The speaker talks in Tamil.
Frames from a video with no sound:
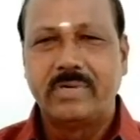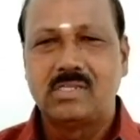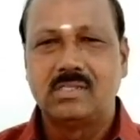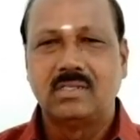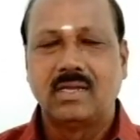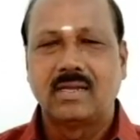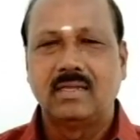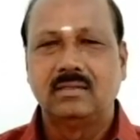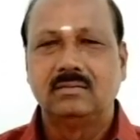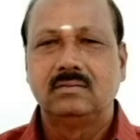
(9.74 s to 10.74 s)

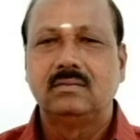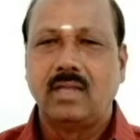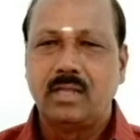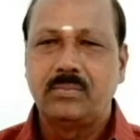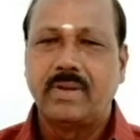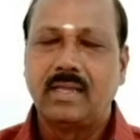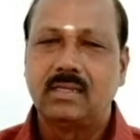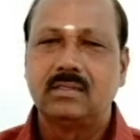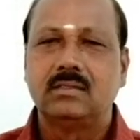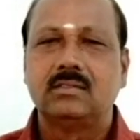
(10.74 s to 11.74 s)
பிடிச்சிருந்தாக்க லைக்
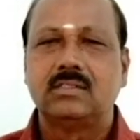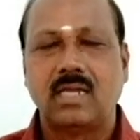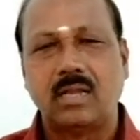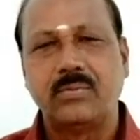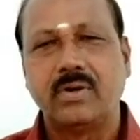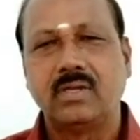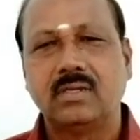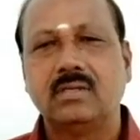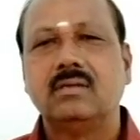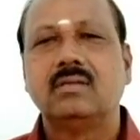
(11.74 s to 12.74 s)
பண்ணுங்கள் ஷேர்
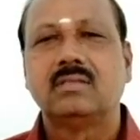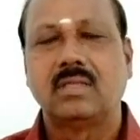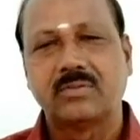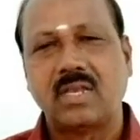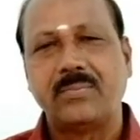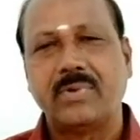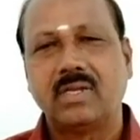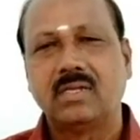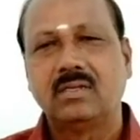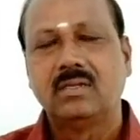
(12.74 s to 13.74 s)
பண்ணுங்கள் சப்ஸ்கிரைப்
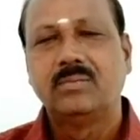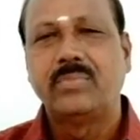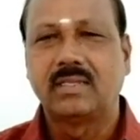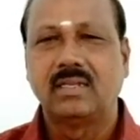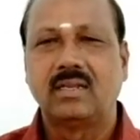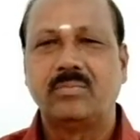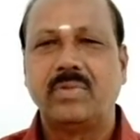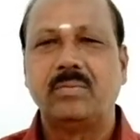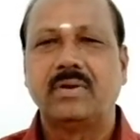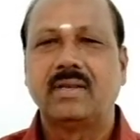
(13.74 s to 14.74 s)
பண்ணுங்கள் பக்கத்தில் இருக்கிற
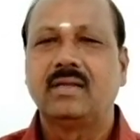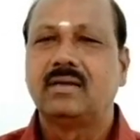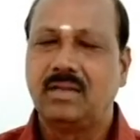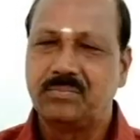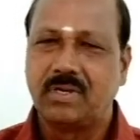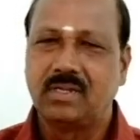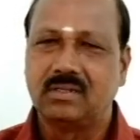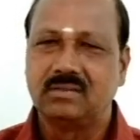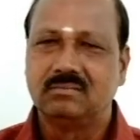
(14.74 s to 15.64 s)
பெல் பட்டனை கிளிக் பண்ணுங்கள்